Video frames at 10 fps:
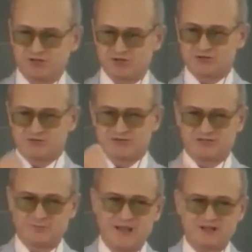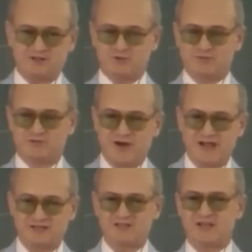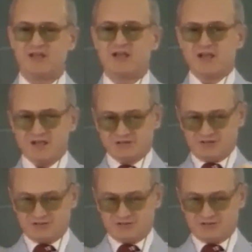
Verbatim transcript: le but, c'est de détruire les